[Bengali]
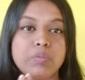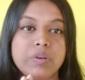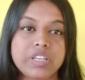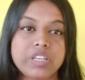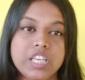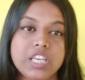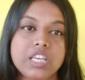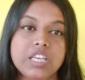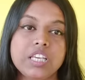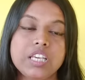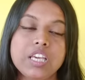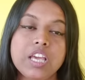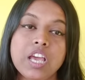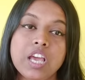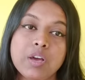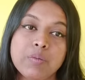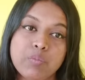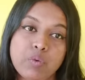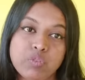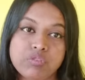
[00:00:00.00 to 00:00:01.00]
তোমরা কি কি
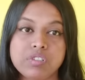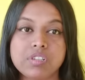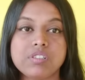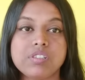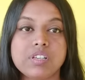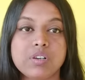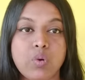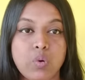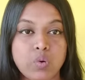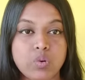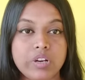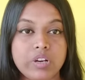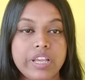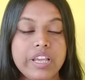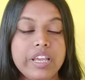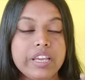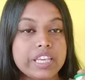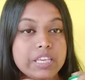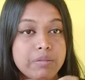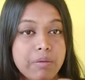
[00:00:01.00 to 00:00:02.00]
প্রসেসে করলে
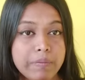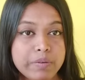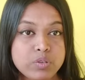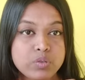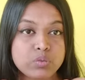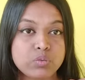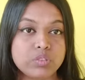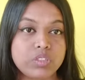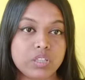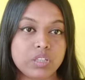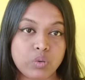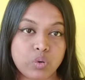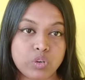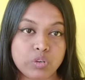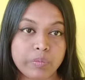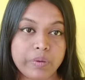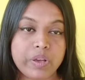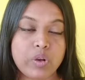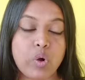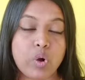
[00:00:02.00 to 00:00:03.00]
কিভাবে সুতোটা
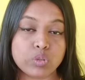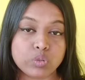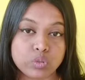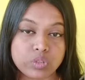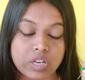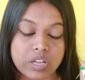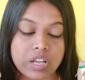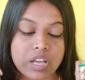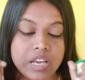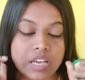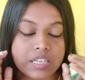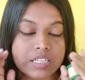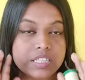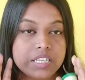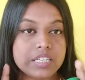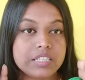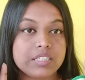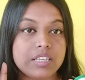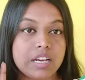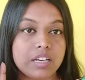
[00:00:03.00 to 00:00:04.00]
ধরবে কতটা
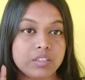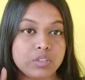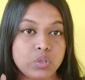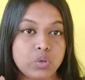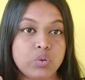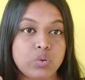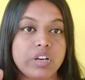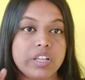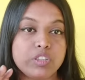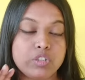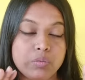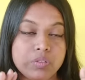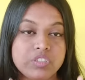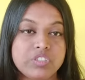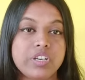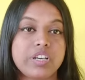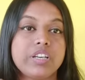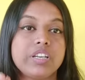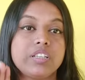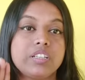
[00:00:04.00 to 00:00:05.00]
ঠিকঠাক ধরলে তুমি
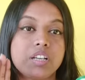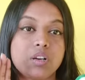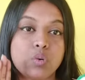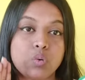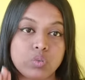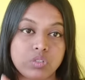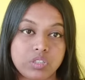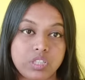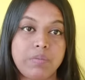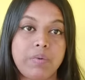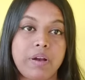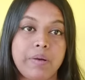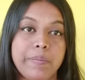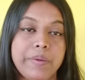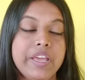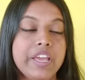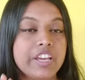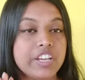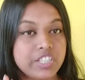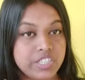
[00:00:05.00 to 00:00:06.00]
থ্রেডিংটা করতে
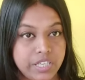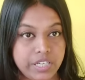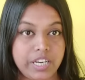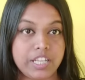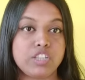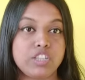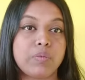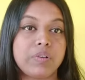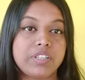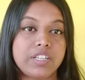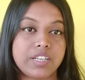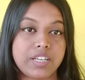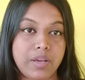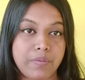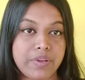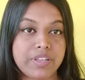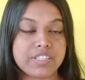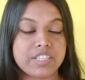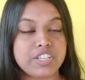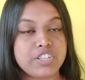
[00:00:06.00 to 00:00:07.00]
পারবে সেটাই তোমাদেরকে
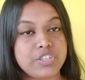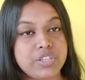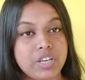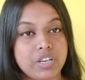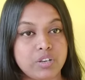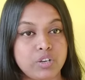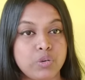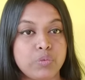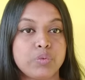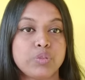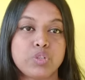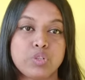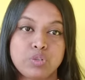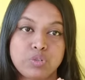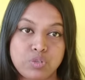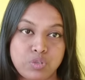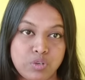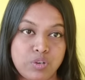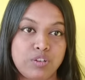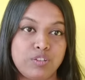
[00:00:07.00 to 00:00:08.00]
আমি আজকে শেয়ার করবো তো
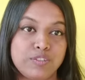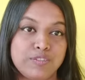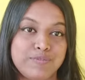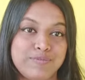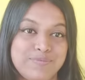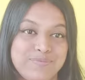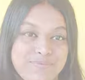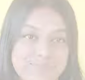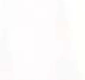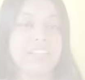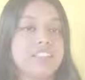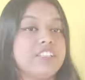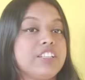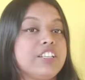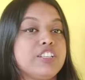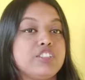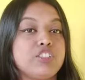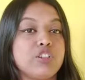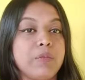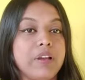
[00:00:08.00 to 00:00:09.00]
চল একটা
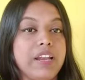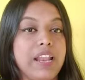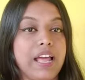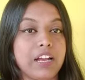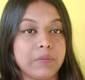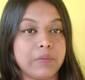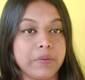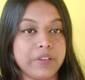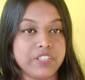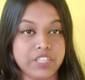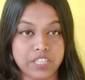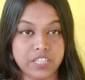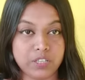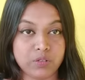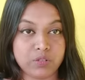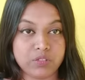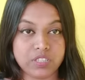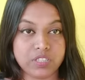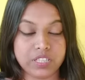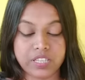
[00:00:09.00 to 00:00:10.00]
জিনিস তোমার লাগবে সেটা
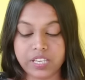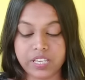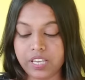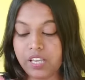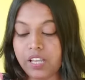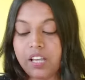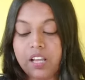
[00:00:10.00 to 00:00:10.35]
হচ্ছে কি